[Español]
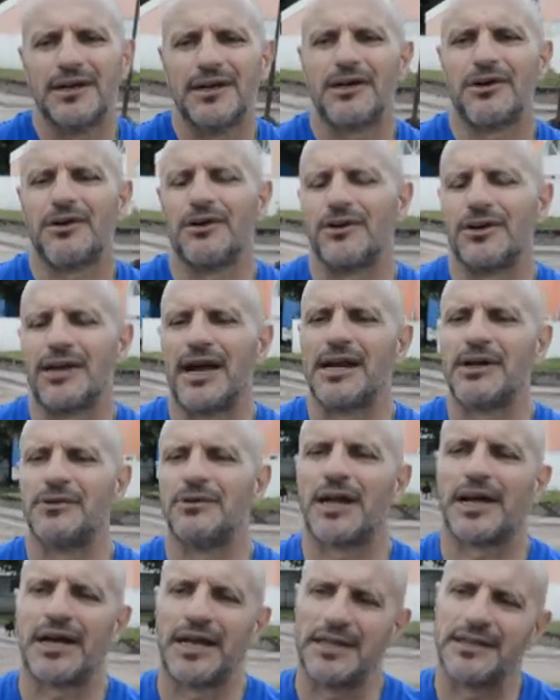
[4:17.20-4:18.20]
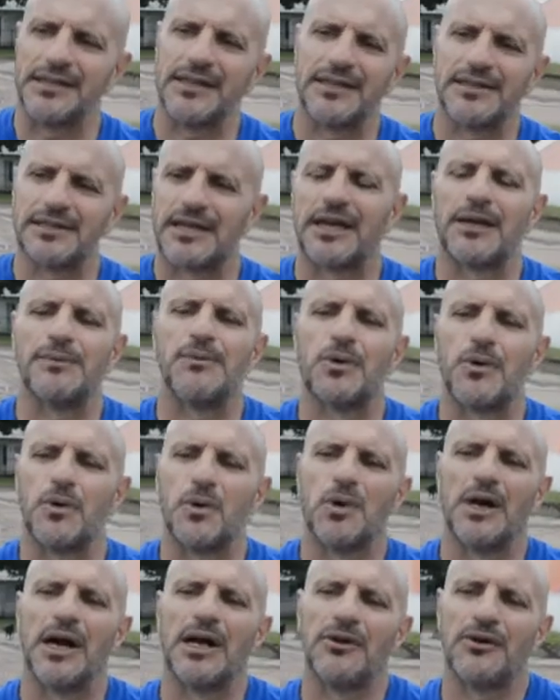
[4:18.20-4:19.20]
con alguna gente esa que hemos
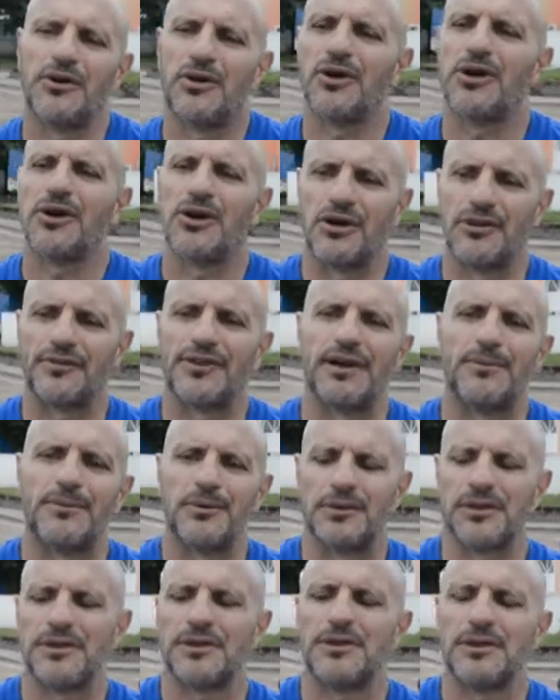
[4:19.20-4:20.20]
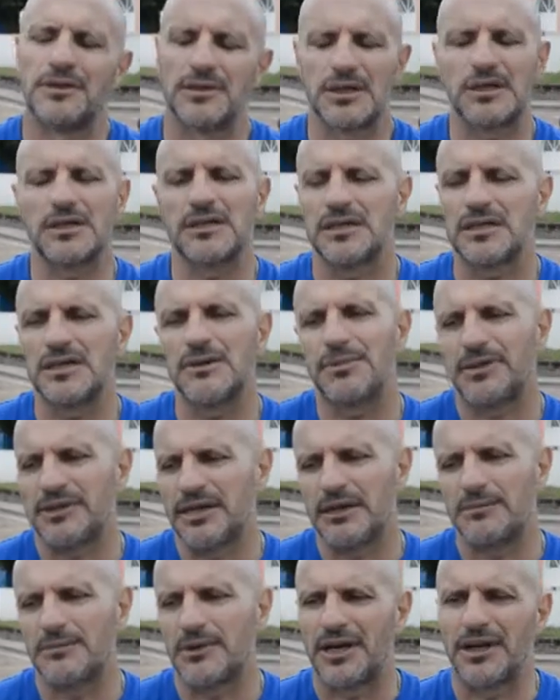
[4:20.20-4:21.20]
jugado, nos encontramos y siempre
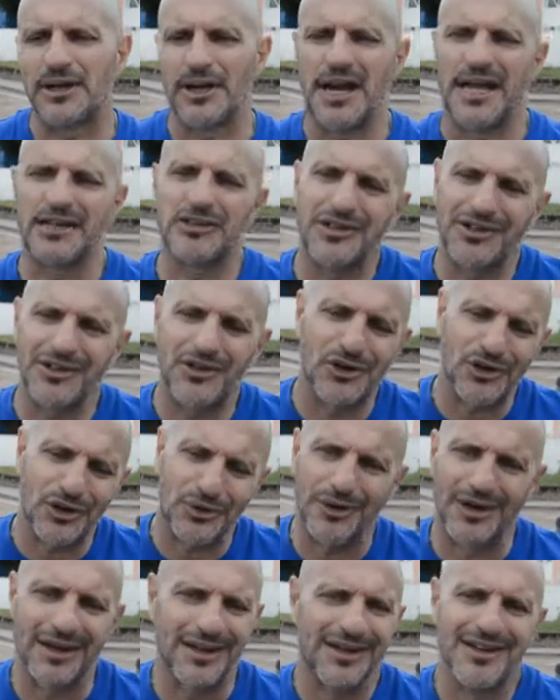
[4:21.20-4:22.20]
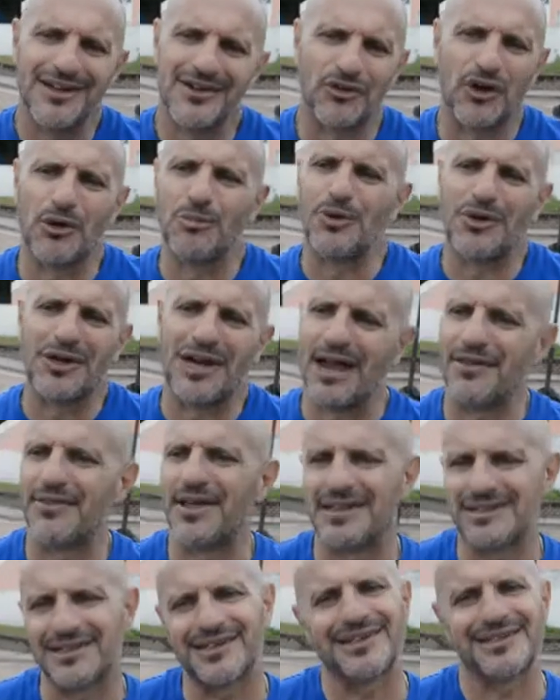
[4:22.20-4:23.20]
tenemos una relación. Córdoba no es muy grande,
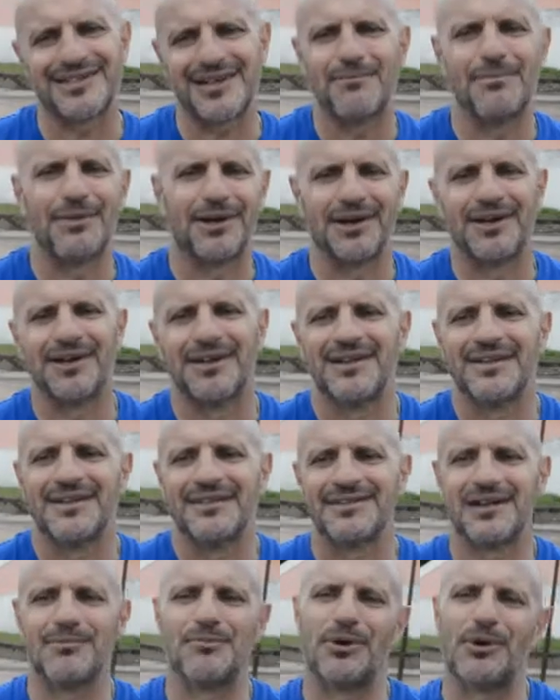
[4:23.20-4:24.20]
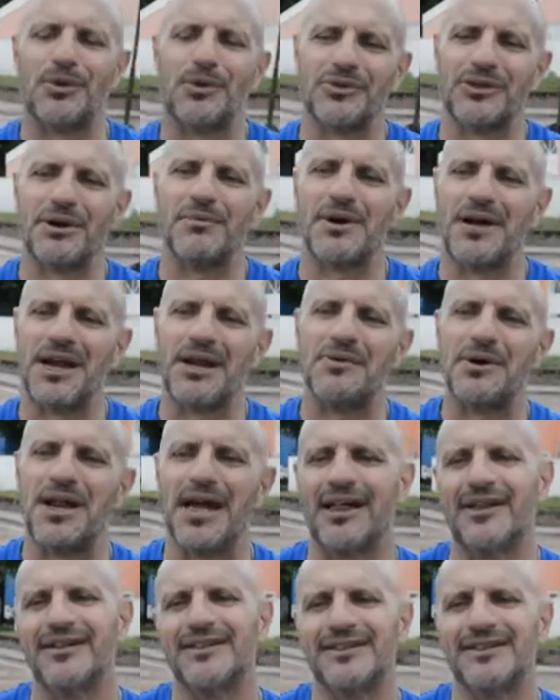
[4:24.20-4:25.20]
así que siempre, siempre nos juntamos en algún lado.